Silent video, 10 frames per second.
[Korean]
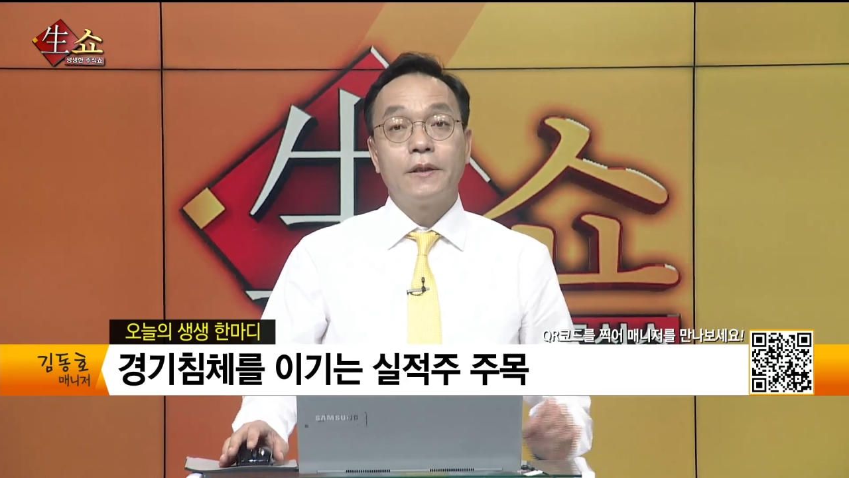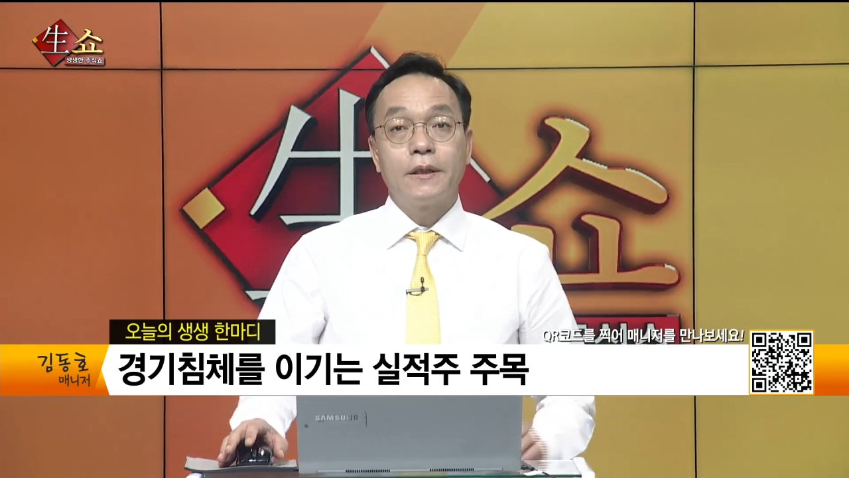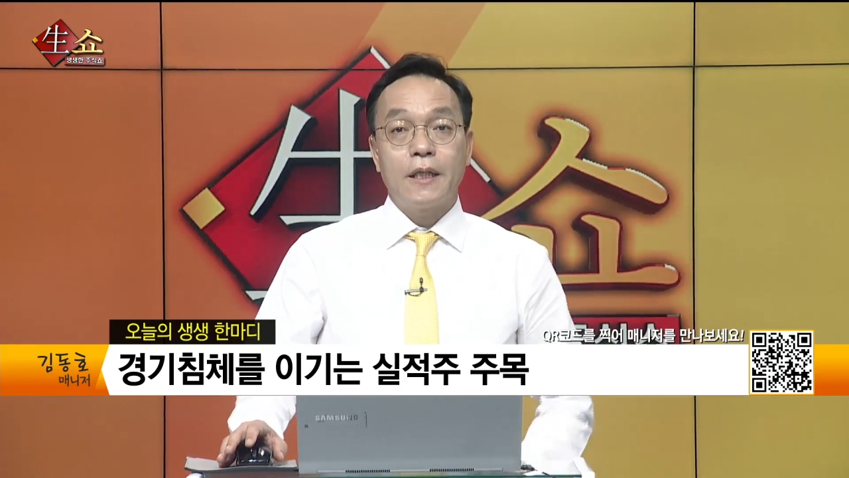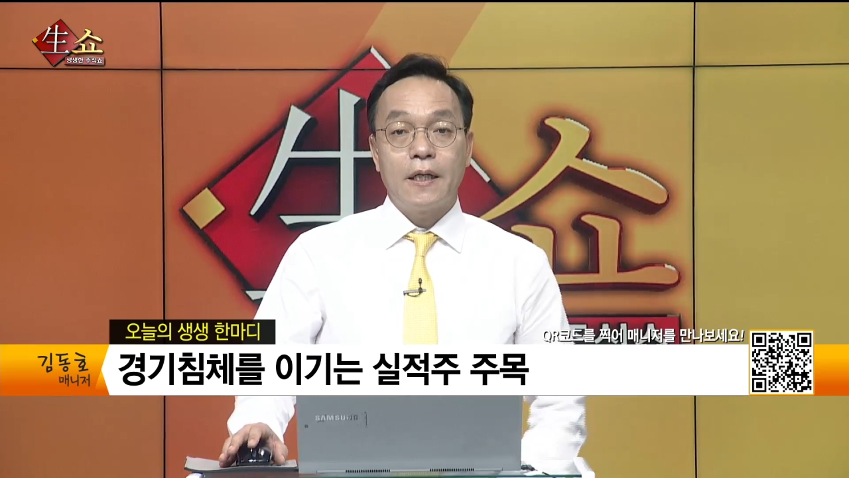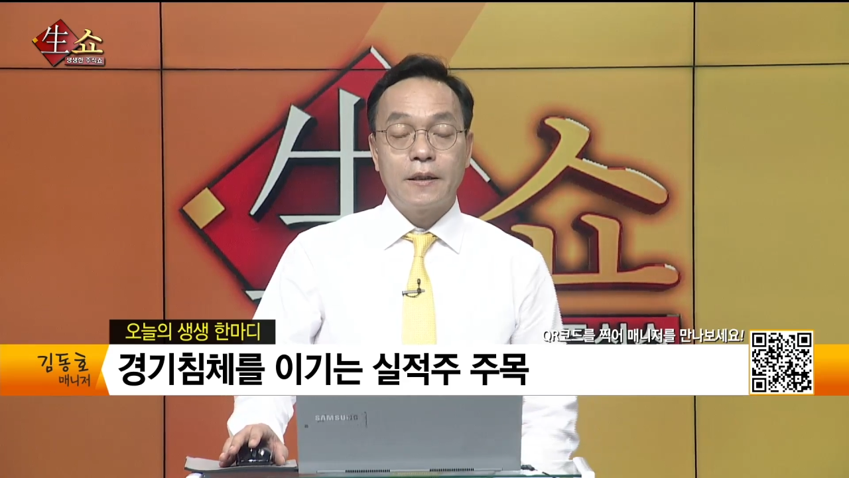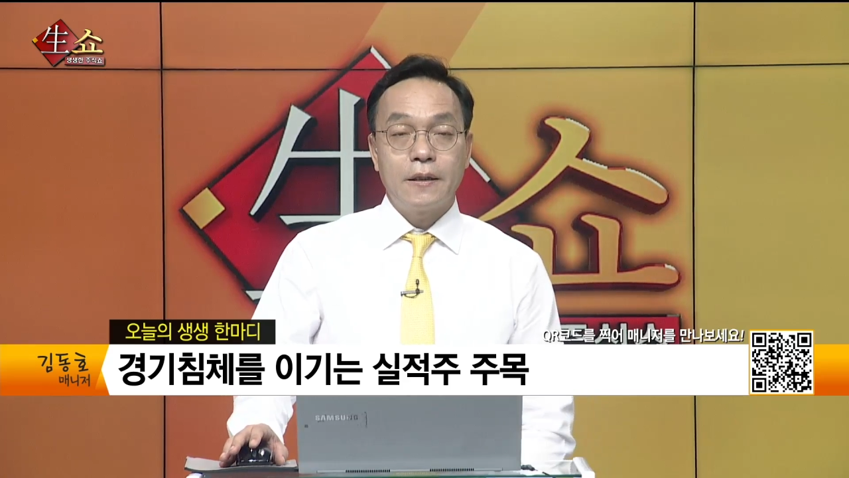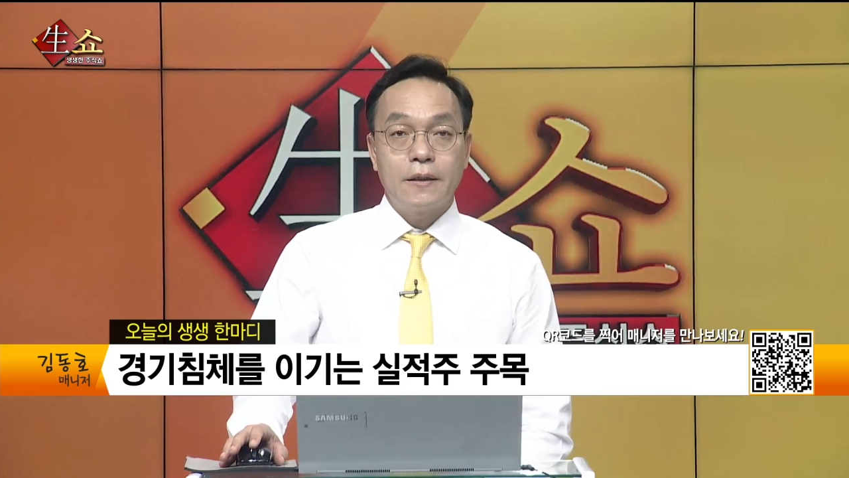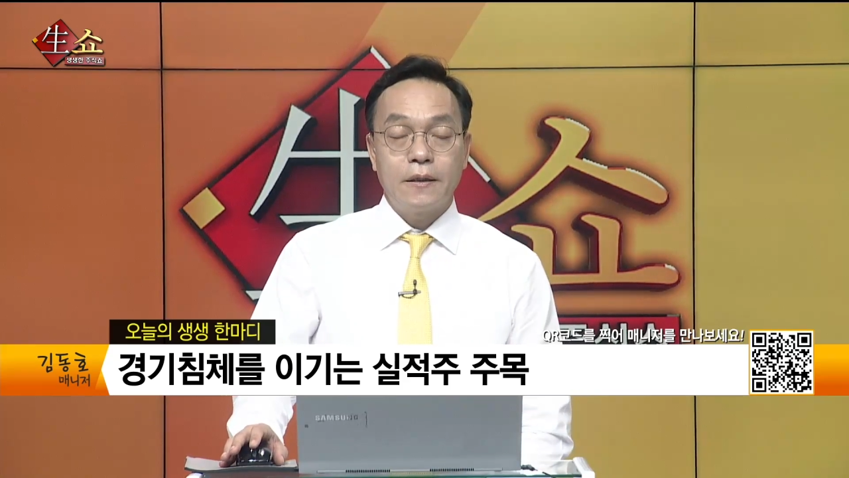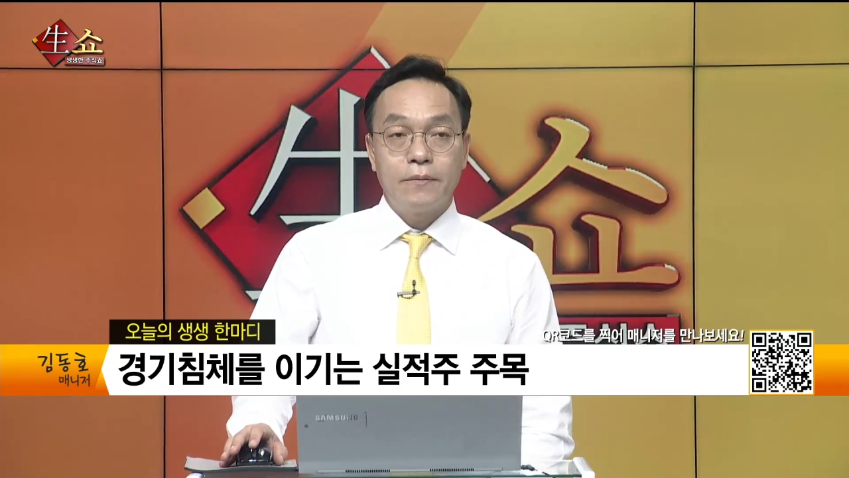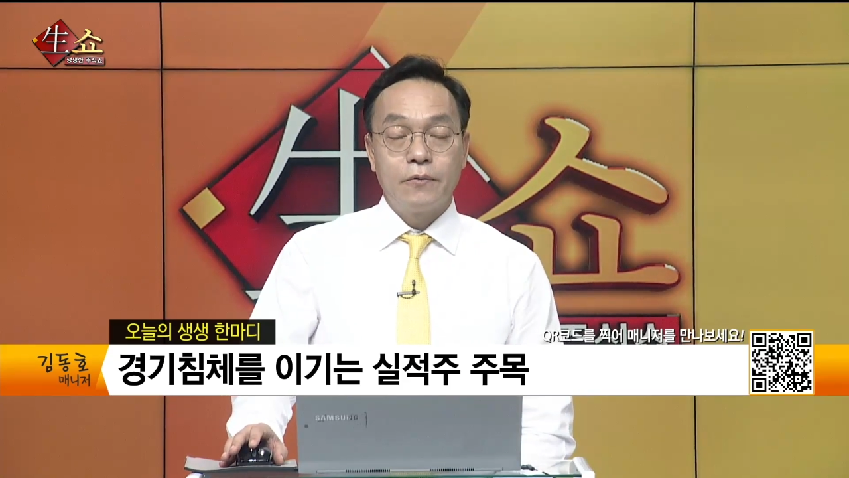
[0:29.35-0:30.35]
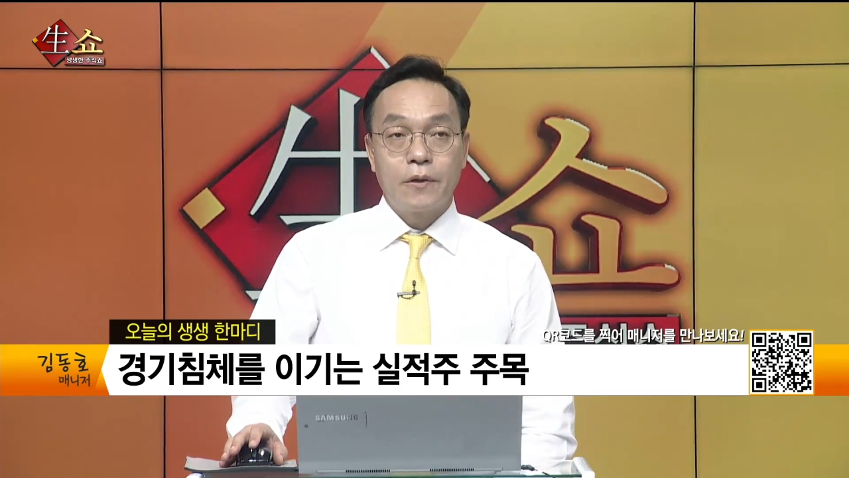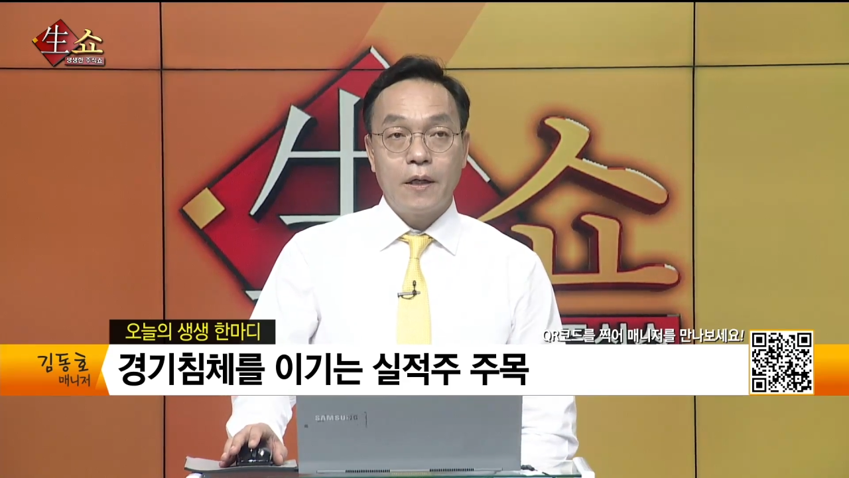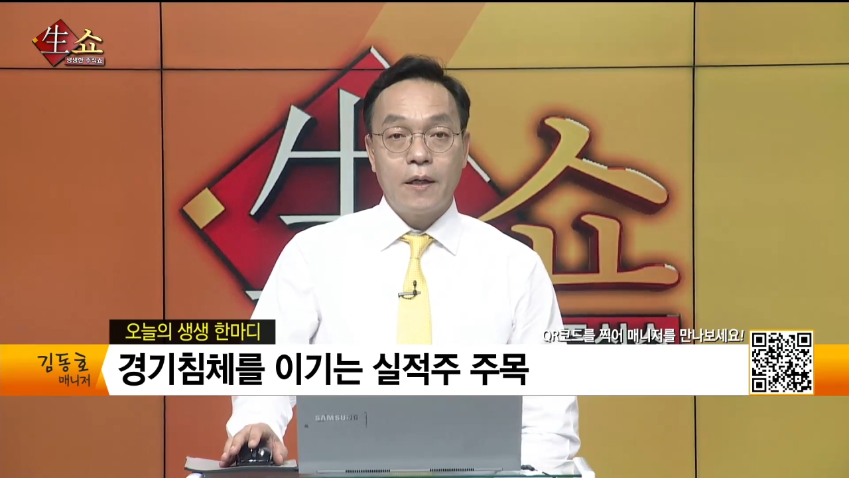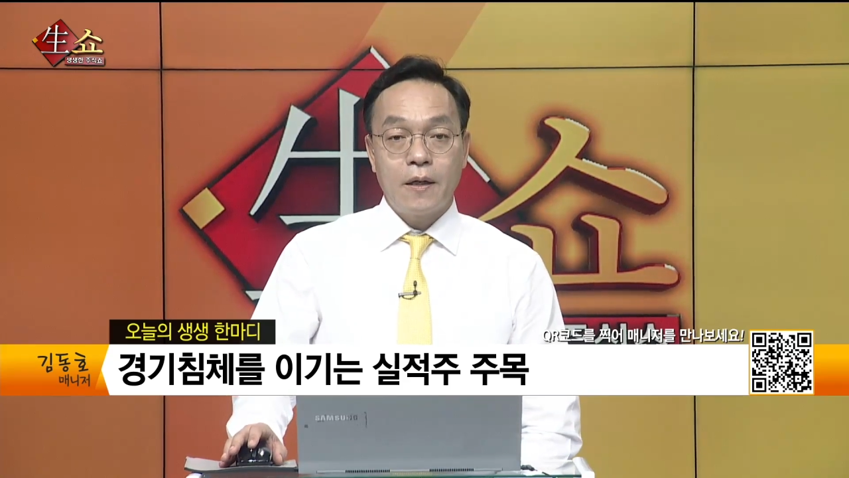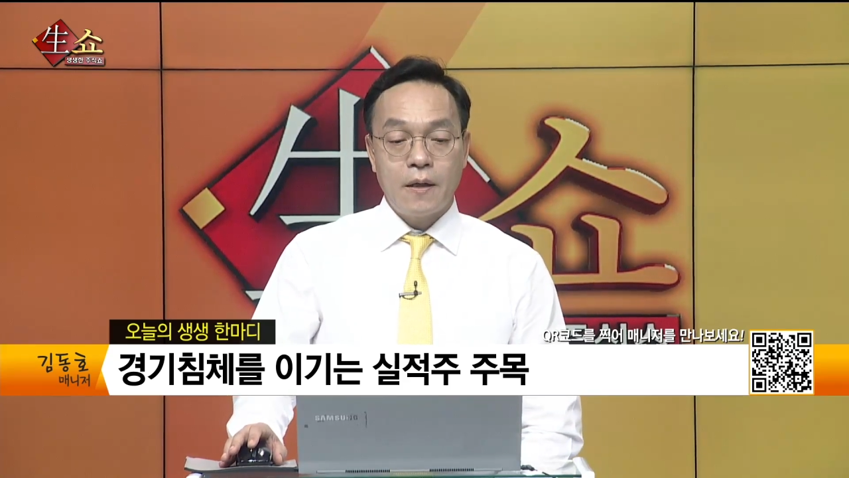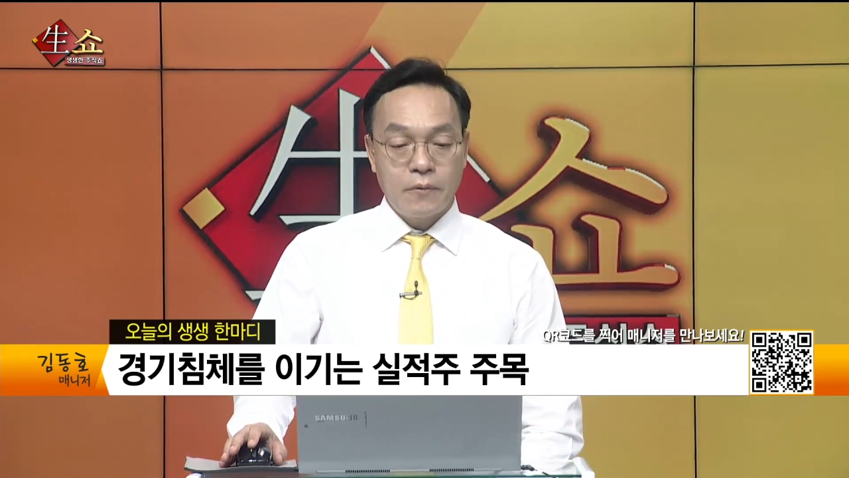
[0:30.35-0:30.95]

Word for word: 시장이 이제 물가